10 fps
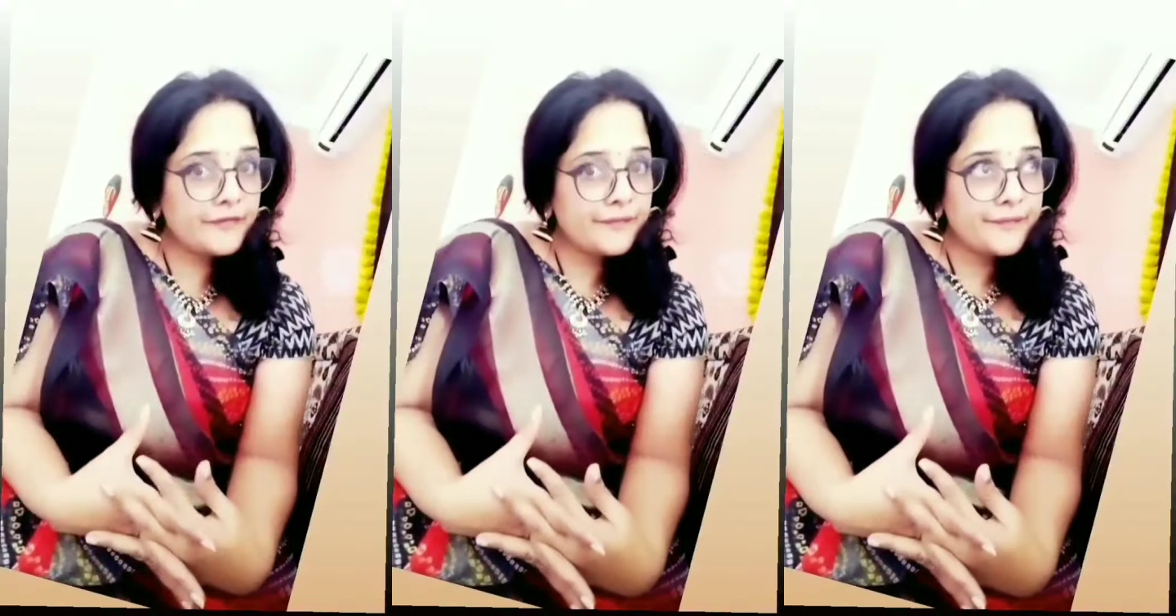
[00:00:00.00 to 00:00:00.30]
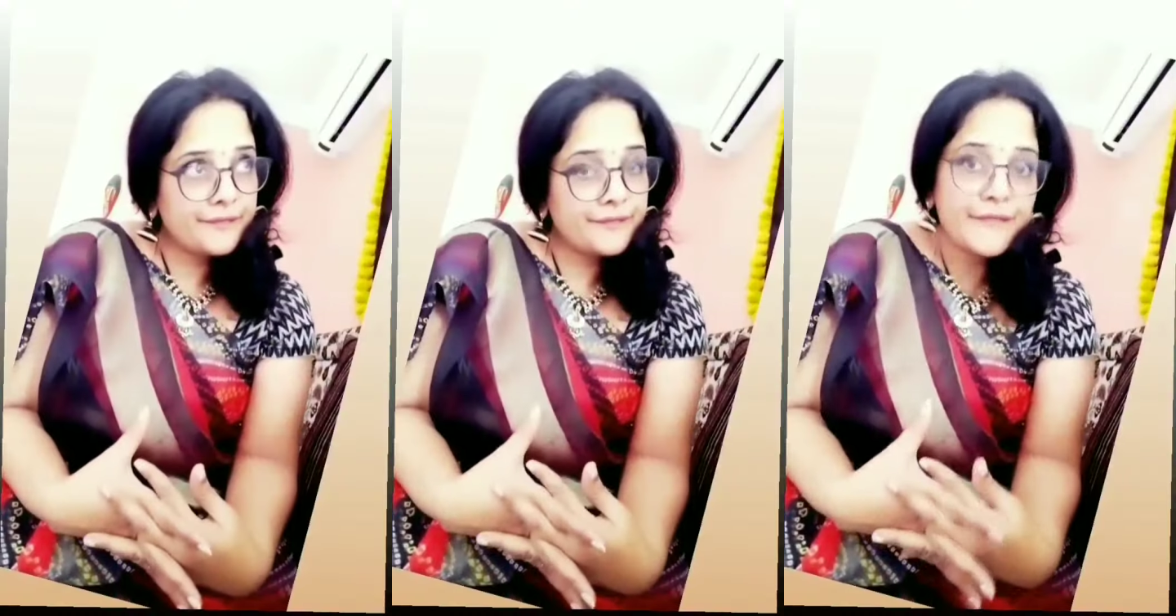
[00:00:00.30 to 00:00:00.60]

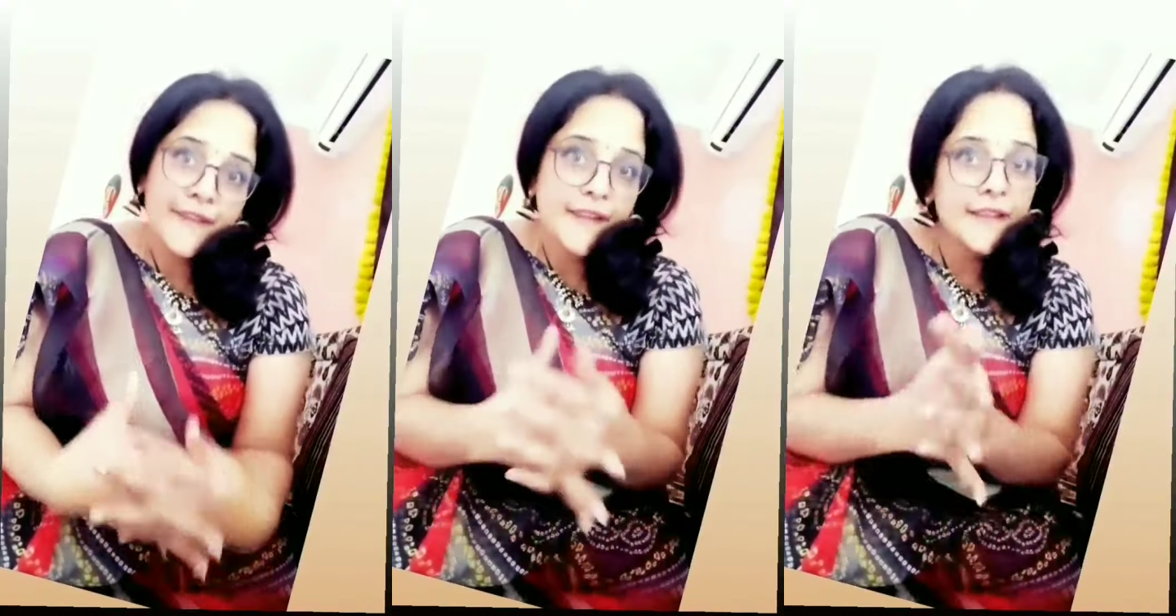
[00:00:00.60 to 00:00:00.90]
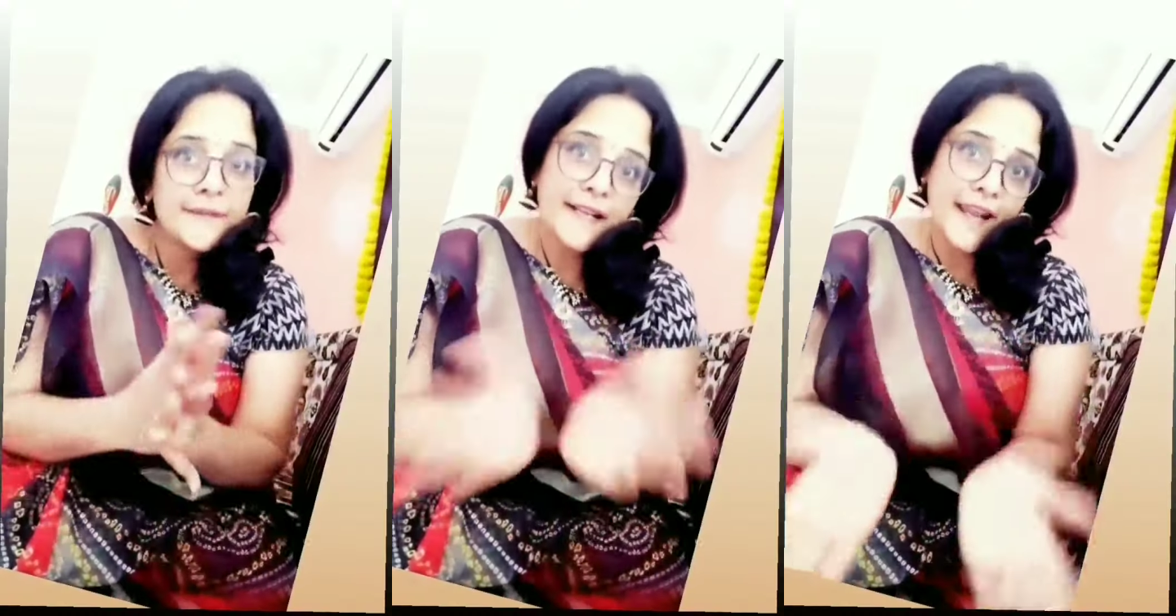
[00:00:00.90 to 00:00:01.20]
అబ్బాయికి బాధ పాలు
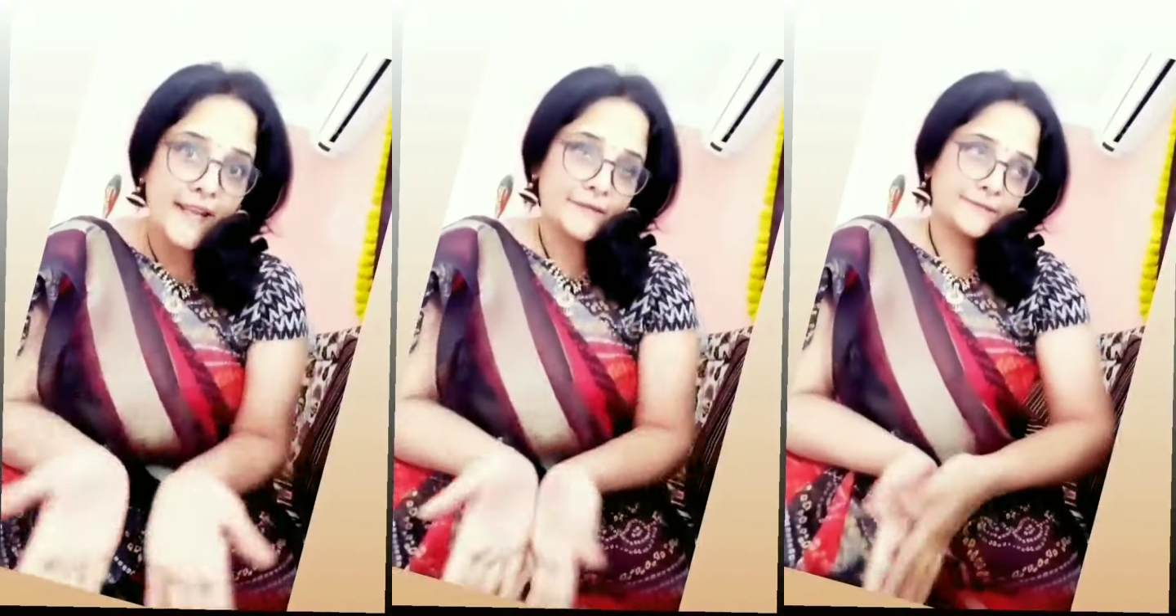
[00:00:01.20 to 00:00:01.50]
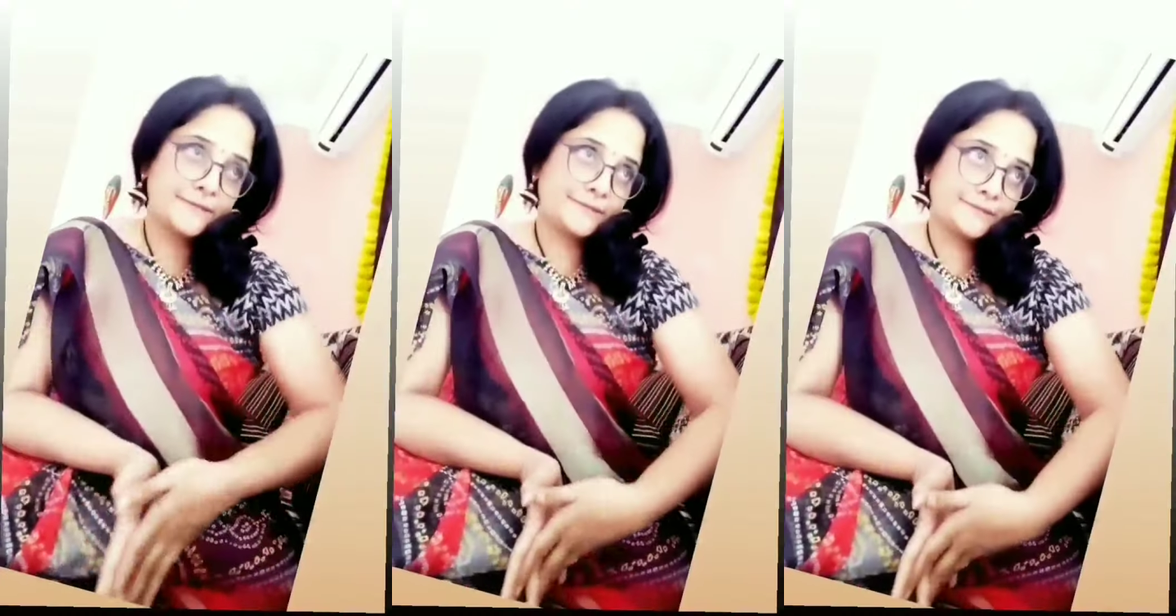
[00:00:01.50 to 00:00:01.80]
పట్టావా
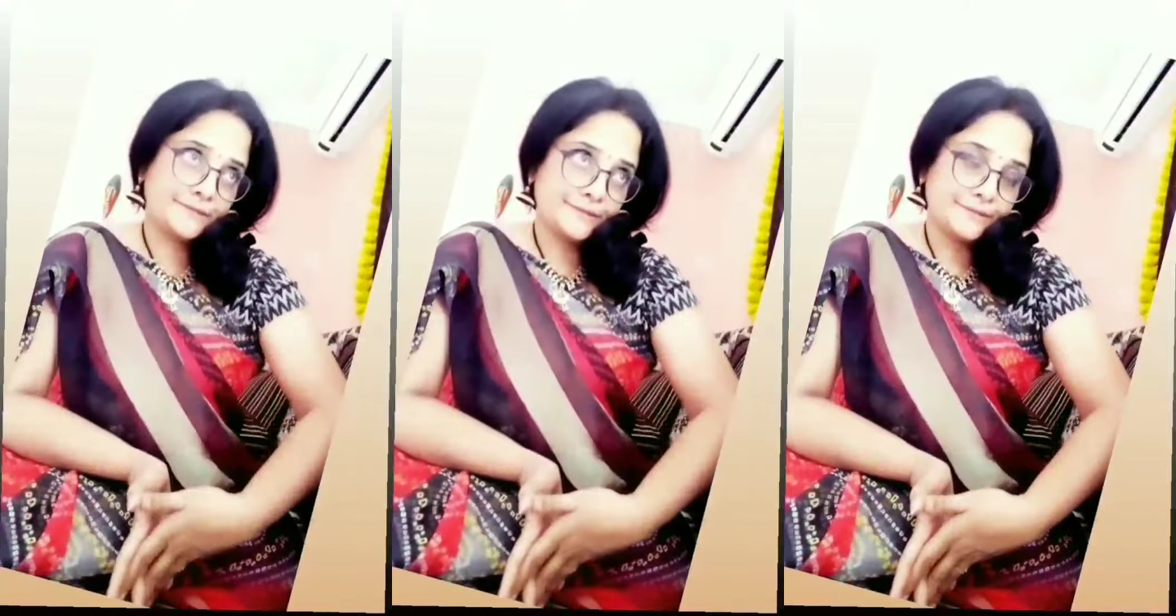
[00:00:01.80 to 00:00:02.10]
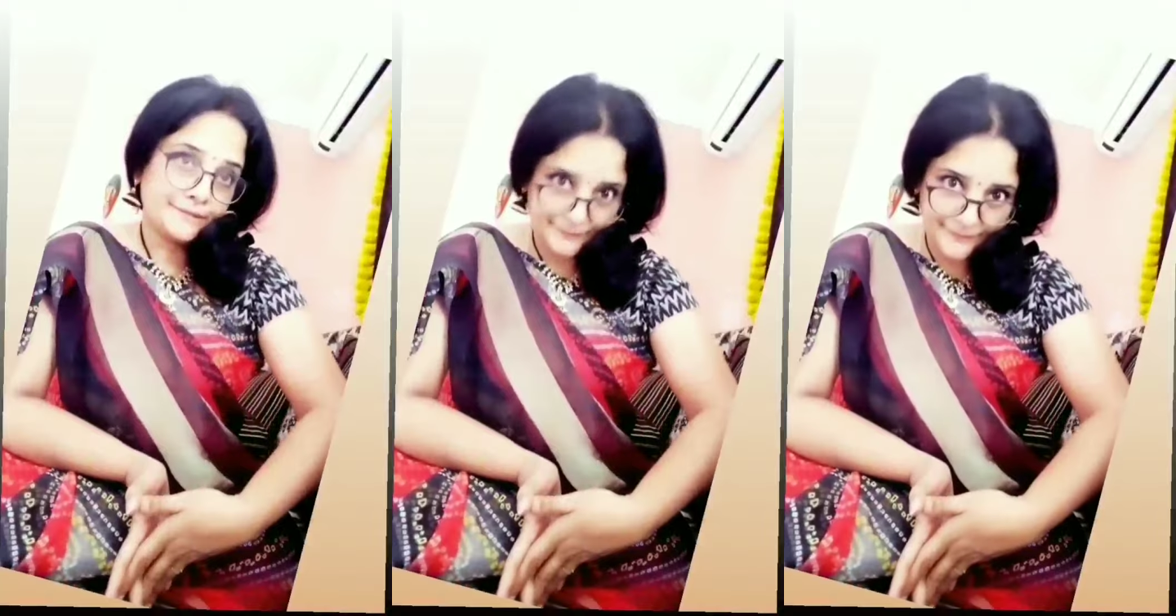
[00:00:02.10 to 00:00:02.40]
పట్టాను
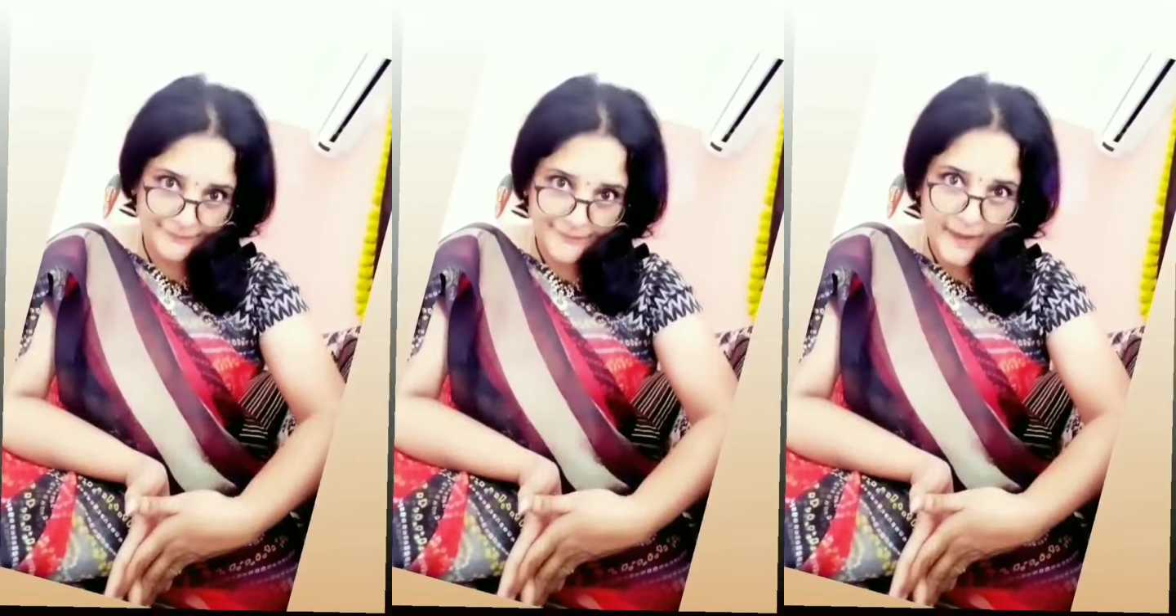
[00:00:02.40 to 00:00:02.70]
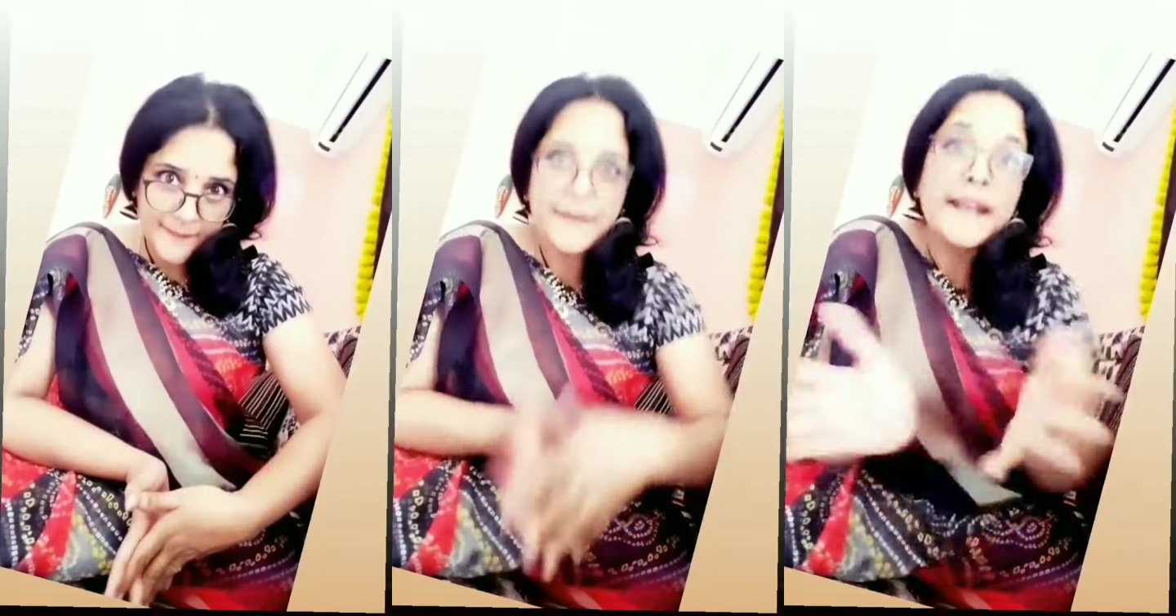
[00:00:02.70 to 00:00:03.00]
ఆరున్నరకి మినపగుడం
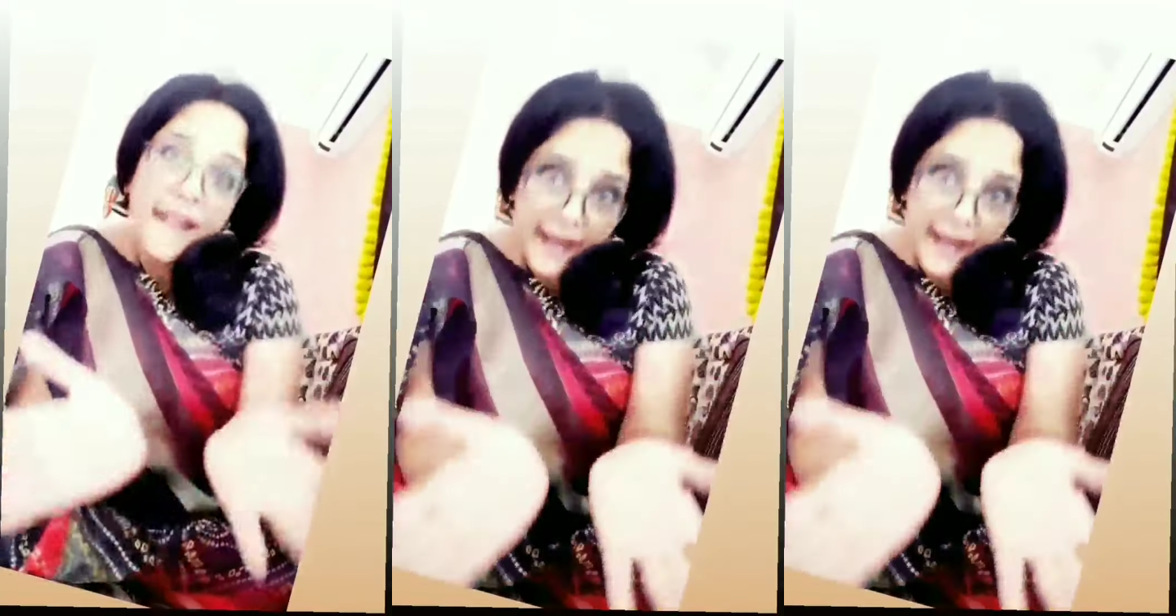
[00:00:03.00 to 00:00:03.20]
పెట్టావా